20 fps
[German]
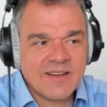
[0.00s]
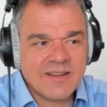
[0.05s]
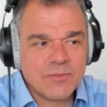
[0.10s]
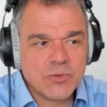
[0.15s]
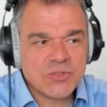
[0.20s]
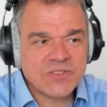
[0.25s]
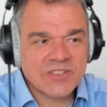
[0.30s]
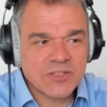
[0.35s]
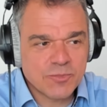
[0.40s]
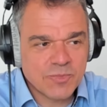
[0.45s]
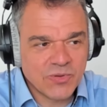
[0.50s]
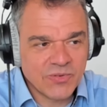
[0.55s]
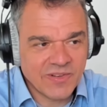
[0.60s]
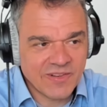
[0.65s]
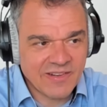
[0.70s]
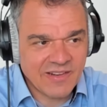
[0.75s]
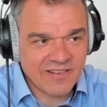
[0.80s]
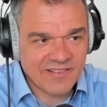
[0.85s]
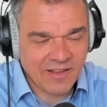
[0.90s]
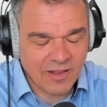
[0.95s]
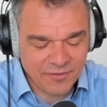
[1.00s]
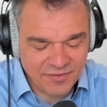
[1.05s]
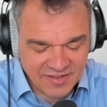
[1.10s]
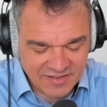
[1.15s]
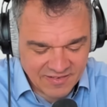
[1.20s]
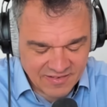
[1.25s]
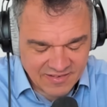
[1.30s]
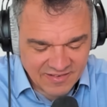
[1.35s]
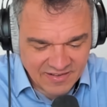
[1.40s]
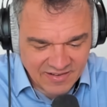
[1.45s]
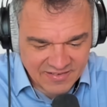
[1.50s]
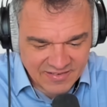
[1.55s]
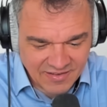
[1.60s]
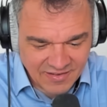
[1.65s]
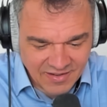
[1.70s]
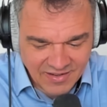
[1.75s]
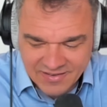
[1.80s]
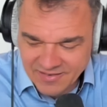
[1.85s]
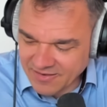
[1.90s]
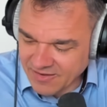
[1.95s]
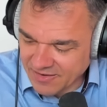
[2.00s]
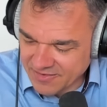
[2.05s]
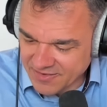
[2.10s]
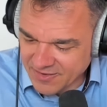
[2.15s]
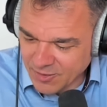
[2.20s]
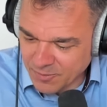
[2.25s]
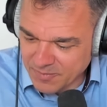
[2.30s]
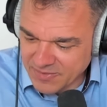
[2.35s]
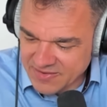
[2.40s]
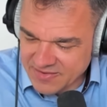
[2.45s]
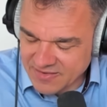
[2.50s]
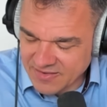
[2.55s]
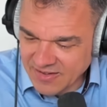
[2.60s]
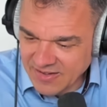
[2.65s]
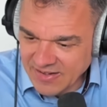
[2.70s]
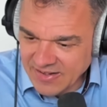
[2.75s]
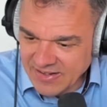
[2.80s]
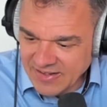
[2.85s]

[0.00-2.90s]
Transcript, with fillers: musste schmunzeln, als Alfred das gesagt hat, alles kannst du noch ein bisschen